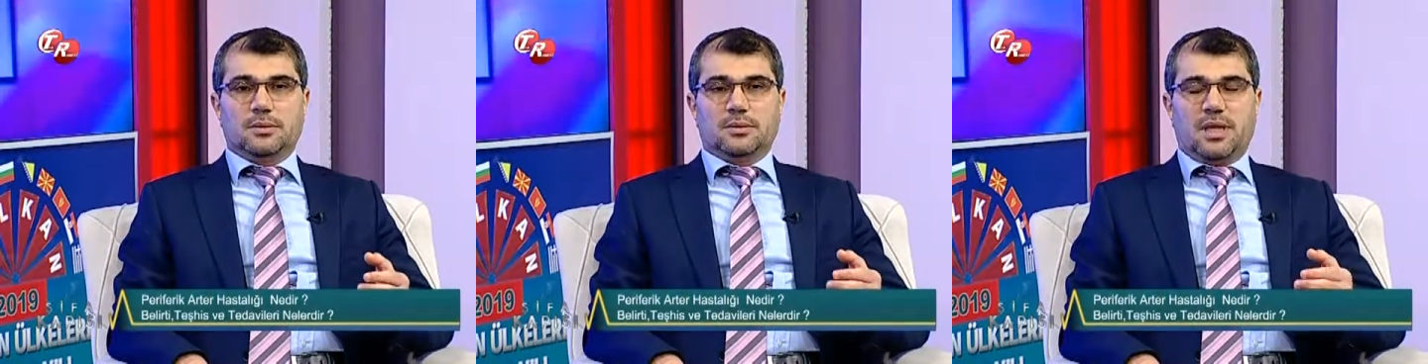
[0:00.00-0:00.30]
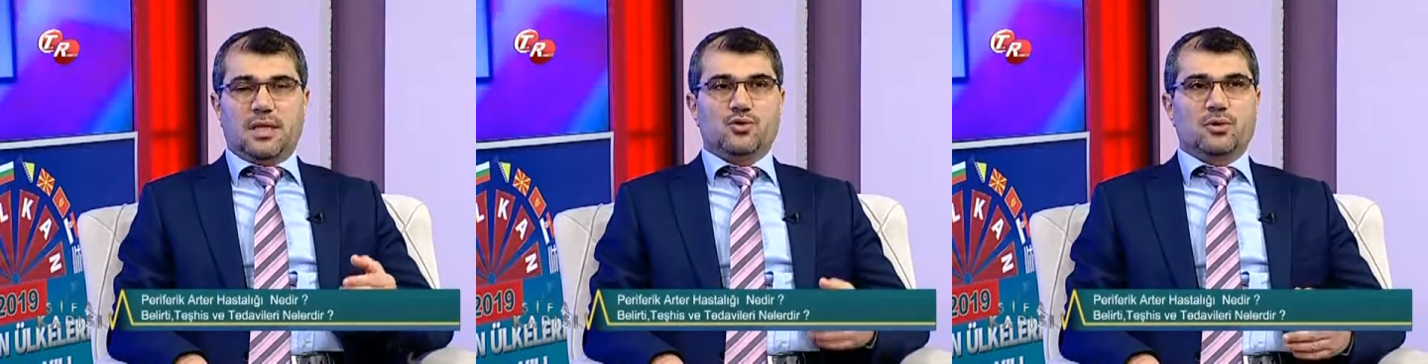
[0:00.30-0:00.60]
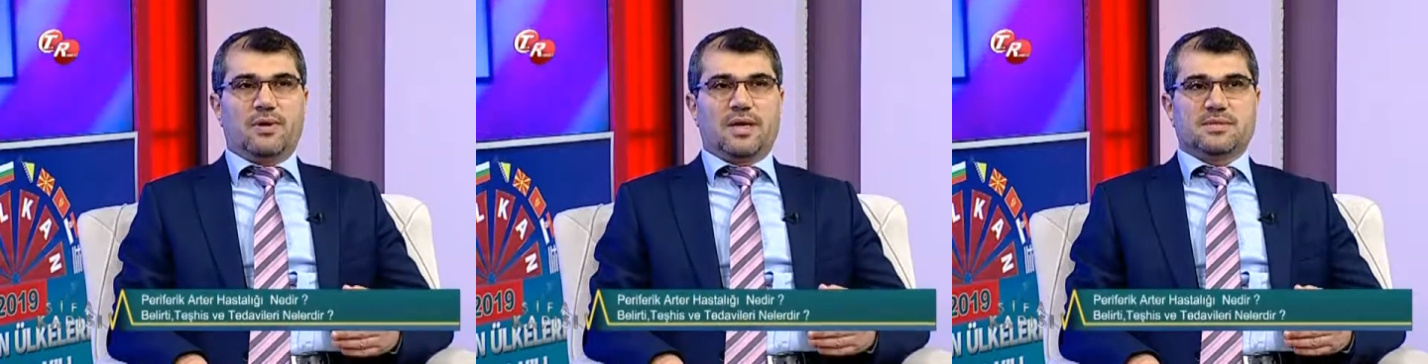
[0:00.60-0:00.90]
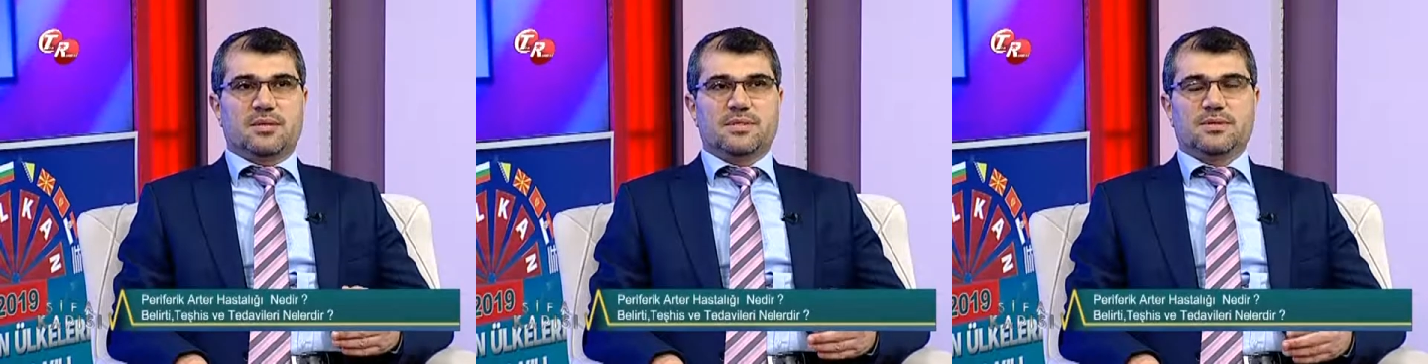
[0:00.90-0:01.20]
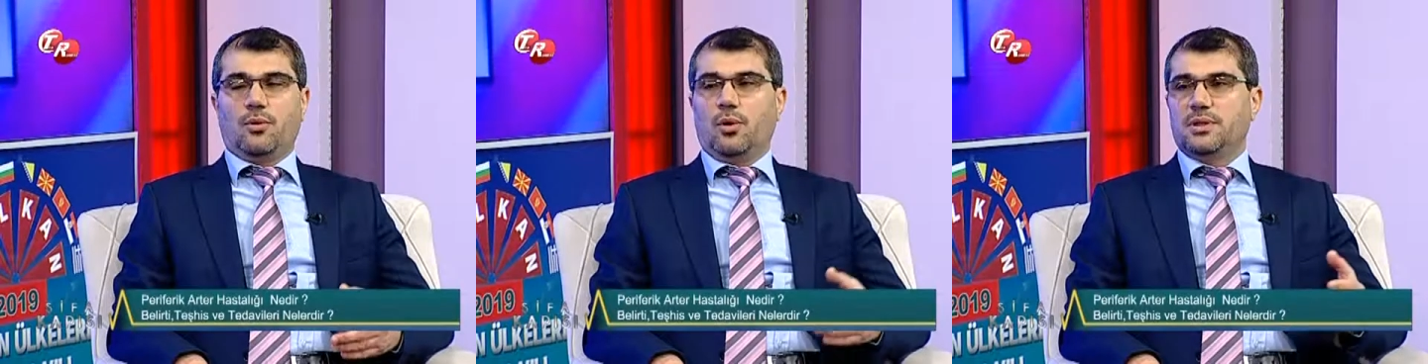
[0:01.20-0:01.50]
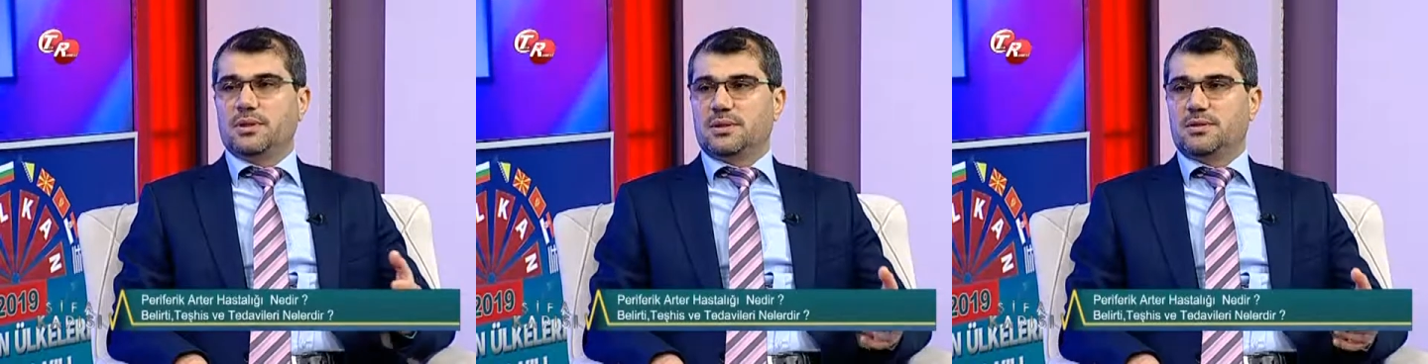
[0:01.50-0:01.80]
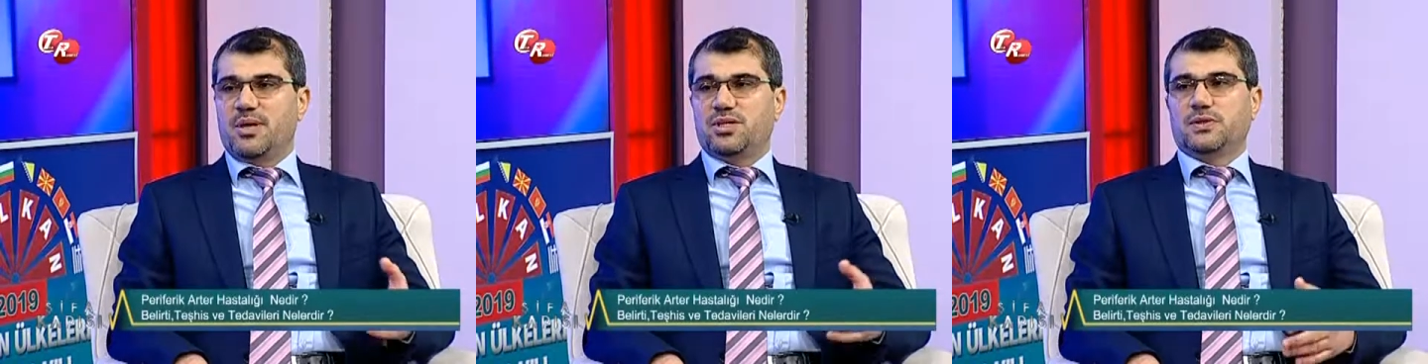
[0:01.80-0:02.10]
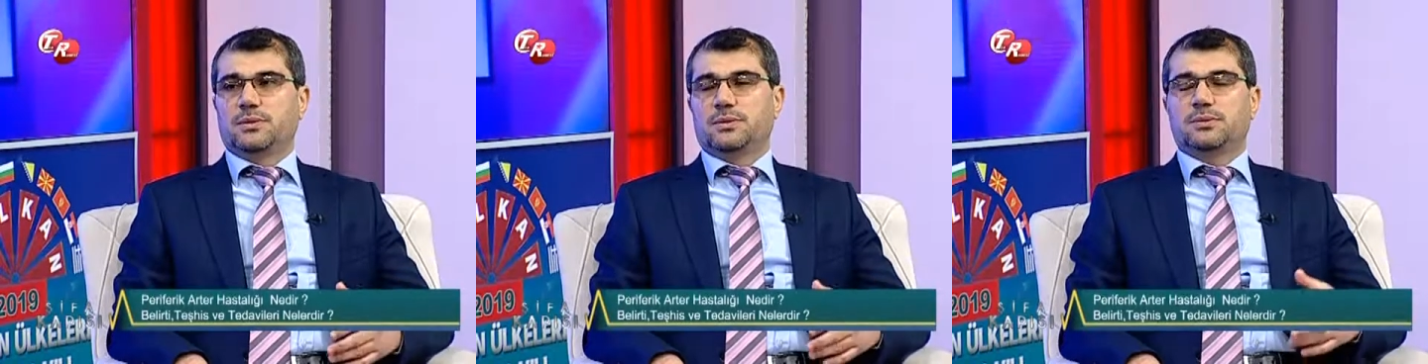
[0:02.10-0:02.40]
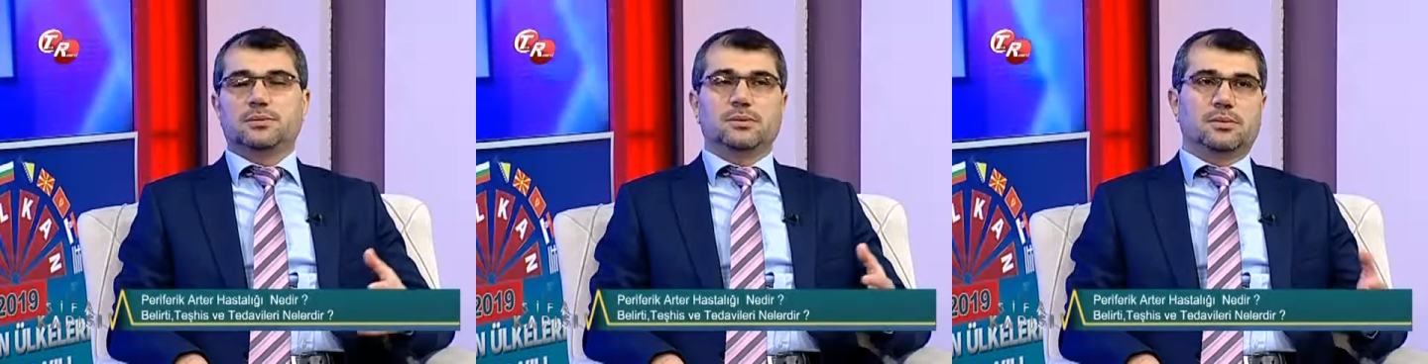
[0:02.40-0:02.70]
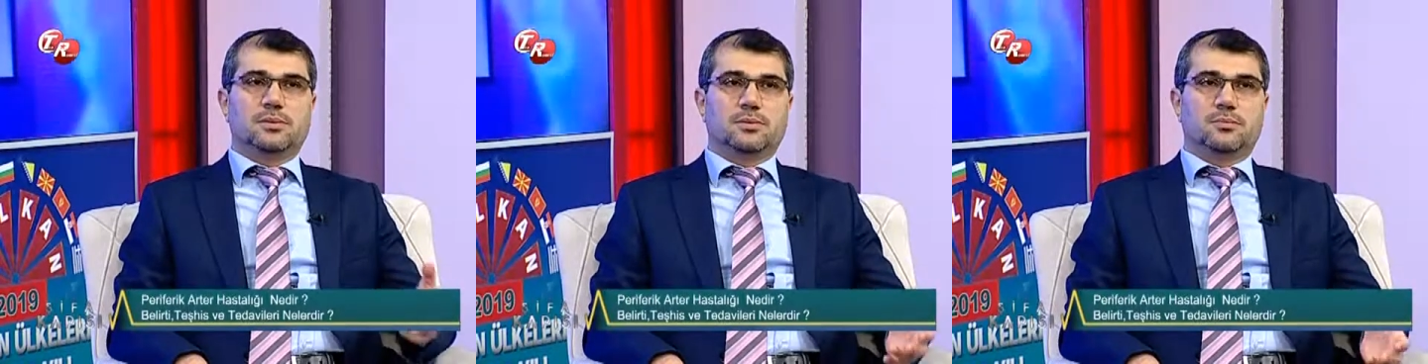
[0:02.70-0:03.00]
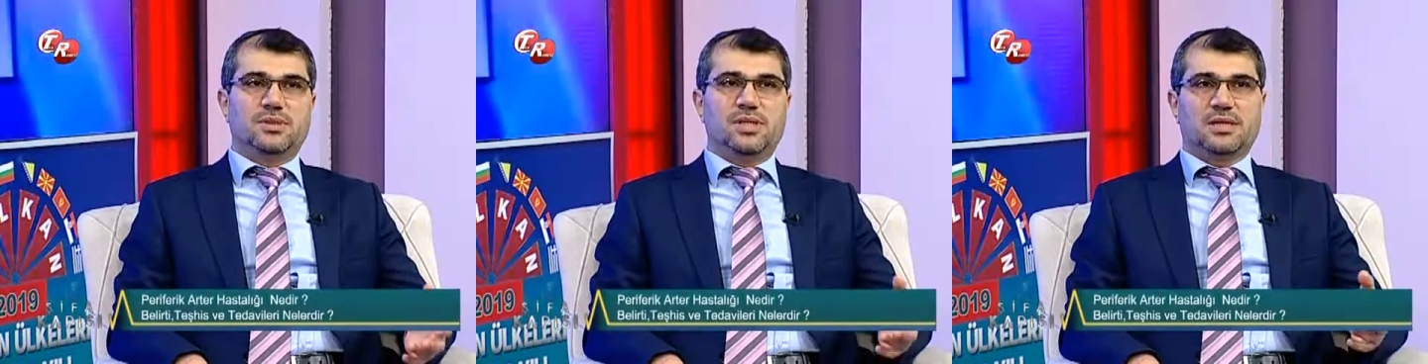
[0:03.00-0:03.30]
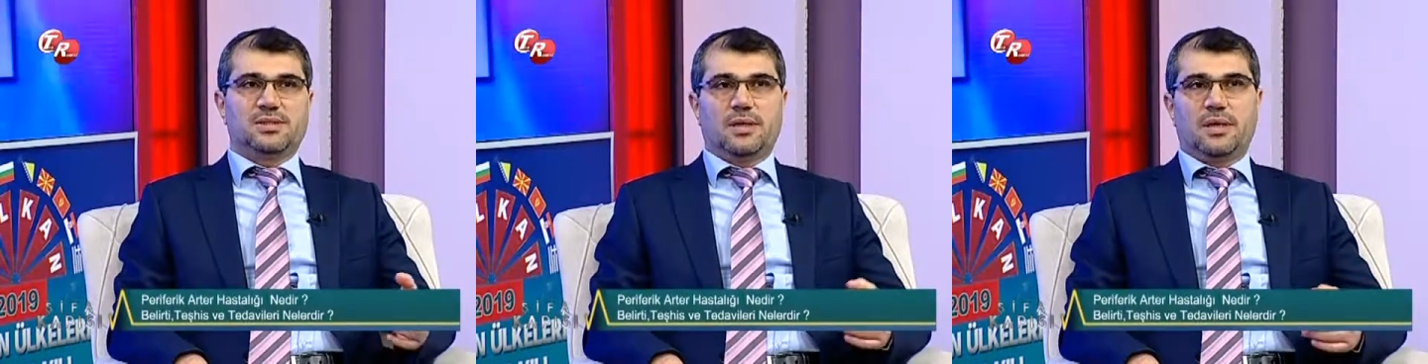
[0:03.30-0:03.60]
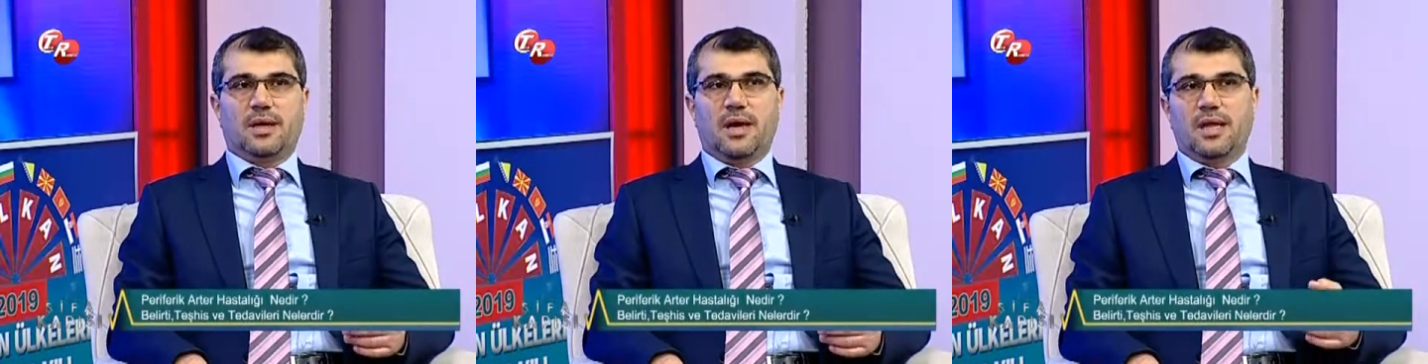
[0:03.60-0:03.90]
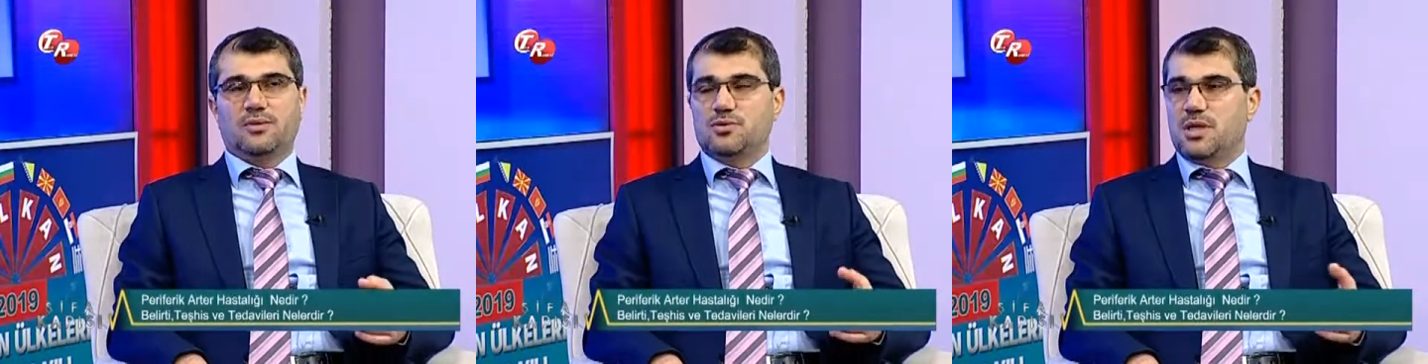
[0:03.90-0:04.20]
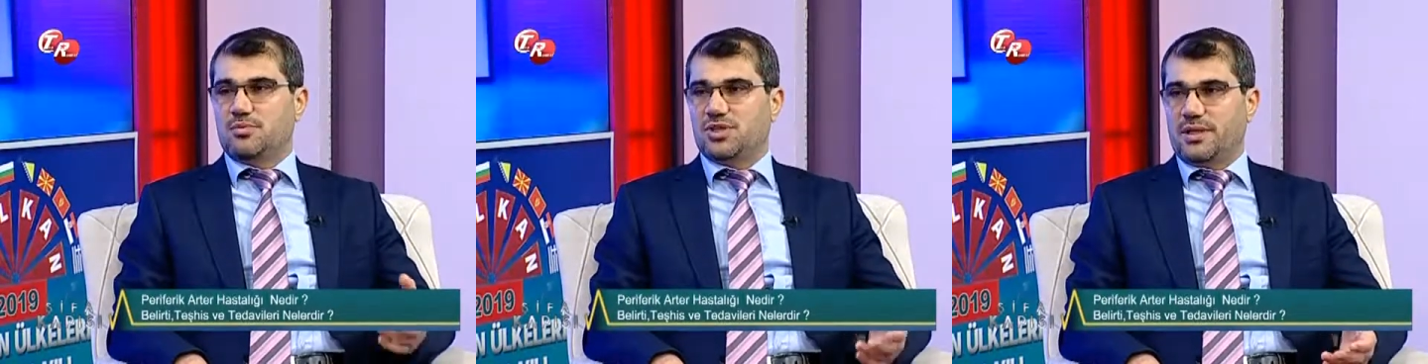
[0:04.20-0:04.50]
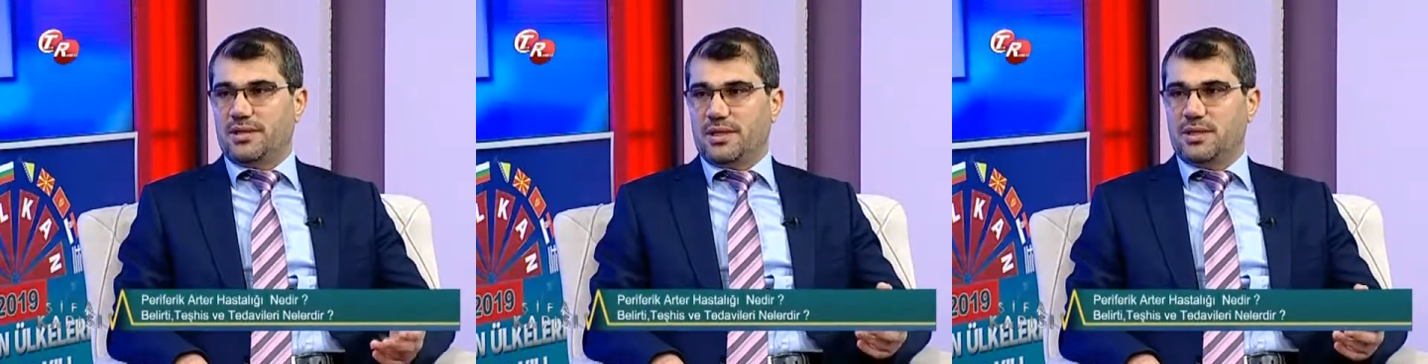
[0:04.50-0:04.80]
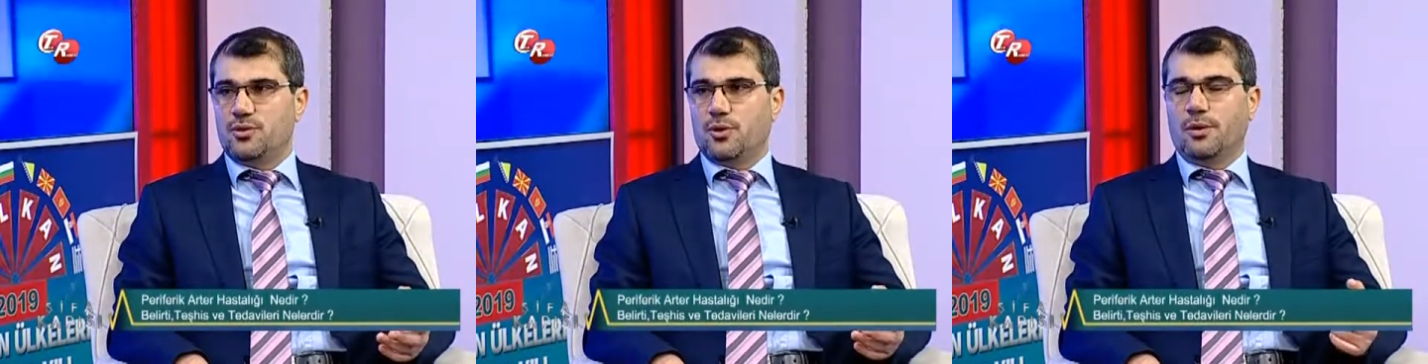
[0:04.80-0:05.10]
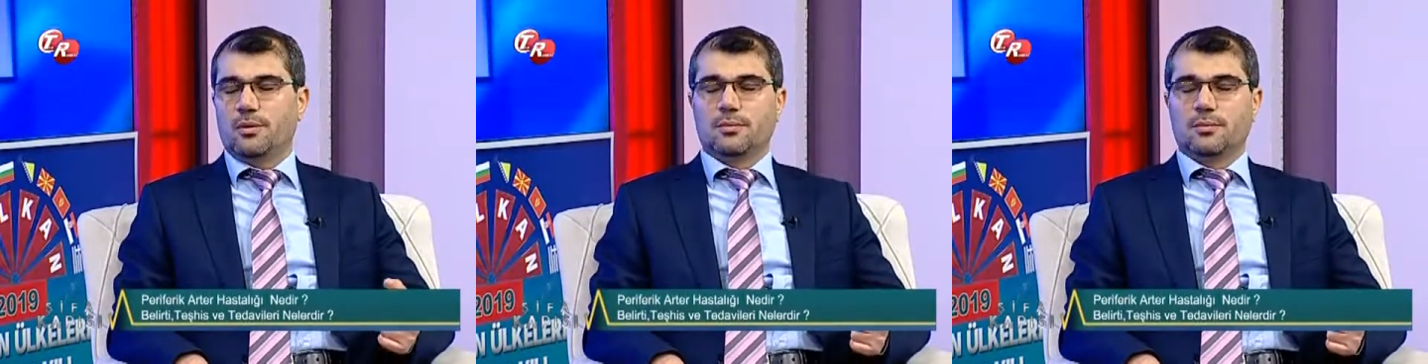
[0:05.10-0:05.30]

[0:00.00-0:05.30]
Tansiyonu var hastamızın 10 yıldır, 5 yıldır e, ilaçlarıyla gayet güzel bir şekilde gidiyor.